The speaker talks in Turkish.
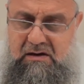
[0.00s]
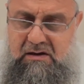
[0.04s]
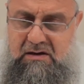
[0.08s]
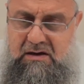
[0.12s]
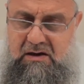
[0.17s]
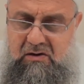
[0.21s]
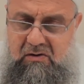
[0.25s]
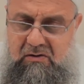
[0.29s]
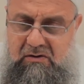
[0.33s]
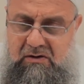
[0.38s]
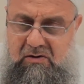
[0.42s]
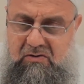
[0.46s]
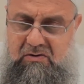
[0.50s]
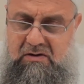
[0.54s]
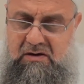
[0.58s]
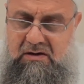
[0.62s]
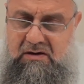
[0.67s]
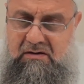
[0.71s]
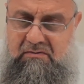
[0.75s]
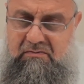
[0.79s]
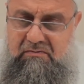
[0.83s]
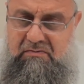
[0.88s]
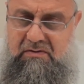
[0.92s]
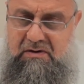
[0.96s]
Sen onlar
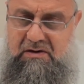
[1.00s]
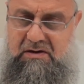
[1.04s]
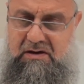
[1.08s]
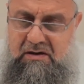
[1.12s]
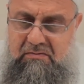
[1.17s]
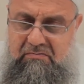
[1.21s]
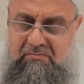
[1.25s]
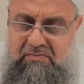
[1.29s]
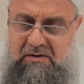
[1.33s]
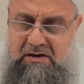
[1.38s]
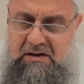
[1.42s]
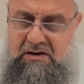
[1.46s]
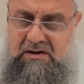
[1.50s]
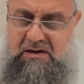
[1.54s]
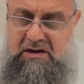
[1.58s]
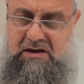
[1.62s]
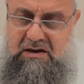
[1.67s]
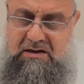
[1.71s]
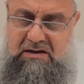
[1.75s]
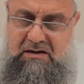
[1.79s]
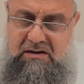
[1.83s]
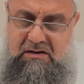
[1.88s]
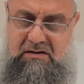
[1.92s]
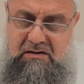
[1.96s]
üzerine bir cebbar
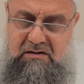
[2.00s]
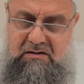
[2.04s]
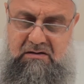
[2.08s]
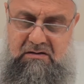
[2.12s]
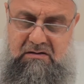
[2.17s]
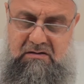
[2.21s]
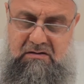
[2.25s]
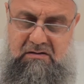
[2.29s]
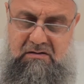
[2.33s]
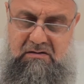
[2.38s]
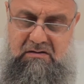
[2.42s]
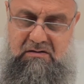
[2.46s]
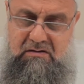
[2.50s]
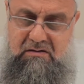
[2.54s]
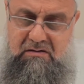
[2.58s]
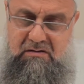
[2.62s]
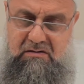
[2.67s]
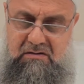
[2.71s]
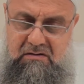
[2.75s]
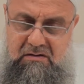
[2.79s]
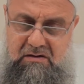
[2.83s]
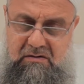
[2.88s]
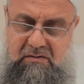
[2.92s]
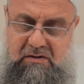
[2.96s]
değilsin.
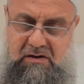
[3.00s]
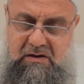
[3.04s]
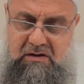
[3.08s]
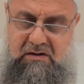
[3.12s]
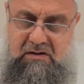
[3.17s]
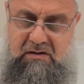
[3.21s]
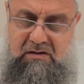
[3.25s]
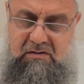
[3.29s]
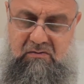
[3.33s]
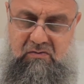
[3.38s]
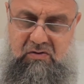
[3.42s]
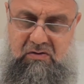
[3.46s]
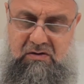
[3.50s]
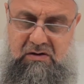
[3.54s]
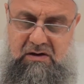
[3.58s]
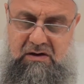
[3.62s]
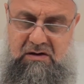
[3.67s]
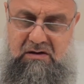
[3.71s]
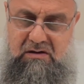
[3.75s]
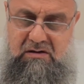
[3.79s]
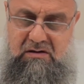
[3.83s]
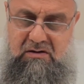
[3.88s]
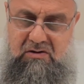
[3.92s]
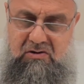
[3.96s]
Demek
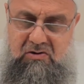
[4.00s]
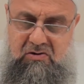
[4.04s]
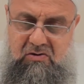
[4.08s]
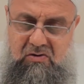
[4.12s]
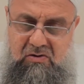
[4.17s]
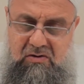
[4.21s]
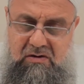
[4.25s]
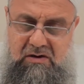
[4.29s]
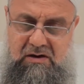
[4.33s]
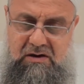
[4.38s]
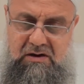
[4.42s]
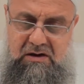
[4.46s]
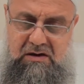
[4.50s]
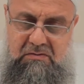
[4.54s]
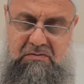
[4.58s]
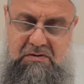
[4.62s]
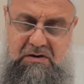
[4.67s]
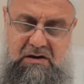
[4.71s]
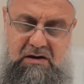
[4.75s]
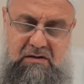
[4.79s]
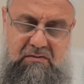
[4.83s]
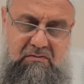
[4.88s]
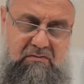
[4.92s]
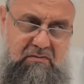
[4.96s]
burada zorla,
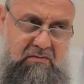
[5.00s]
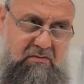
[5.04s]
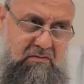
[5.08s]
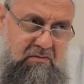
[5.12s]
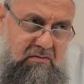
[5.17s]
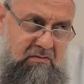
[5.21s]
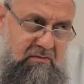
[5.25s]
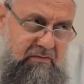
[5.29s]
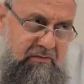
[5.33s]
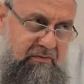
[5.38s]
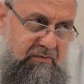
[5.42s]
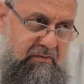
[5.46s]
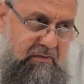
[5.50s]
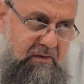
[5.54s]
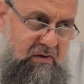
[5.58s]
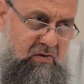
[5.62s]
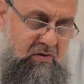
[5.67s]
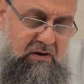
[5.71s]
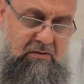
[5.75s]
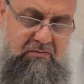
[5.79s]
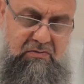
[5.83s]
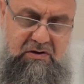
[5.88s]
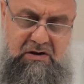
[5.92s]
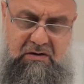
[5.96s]
kibirle
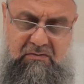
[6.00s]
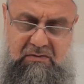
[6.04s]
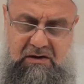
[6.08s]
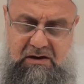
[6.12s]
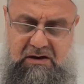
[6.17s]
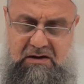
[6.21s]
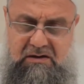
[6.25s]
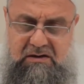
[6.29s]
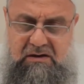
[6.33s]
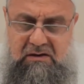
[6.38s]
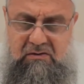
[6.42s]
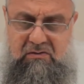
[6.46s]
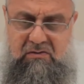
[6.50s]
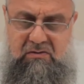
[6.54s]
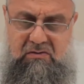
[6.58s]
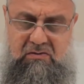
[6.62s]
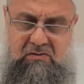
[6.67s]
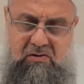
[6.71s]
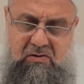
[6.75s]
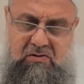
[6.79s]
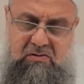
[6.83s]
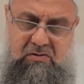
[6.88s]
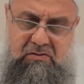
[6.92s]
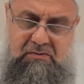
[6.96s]
olan bir şey manasında o
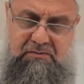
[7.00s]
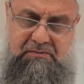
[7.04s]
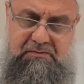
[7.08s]
yok.